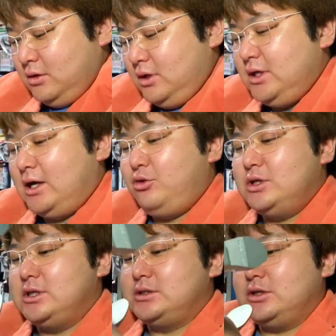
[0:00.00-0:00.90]
いや、後で
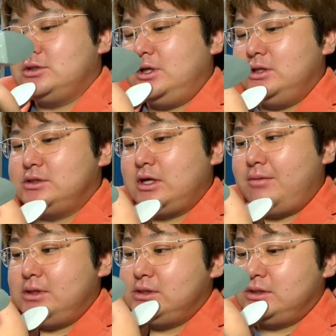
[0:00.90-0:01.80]
接着剤でつけ
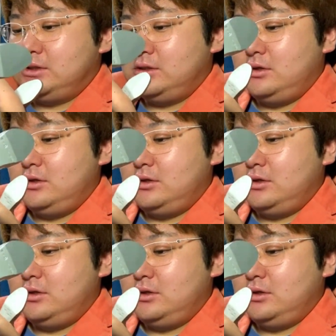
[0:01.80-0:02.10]
ます。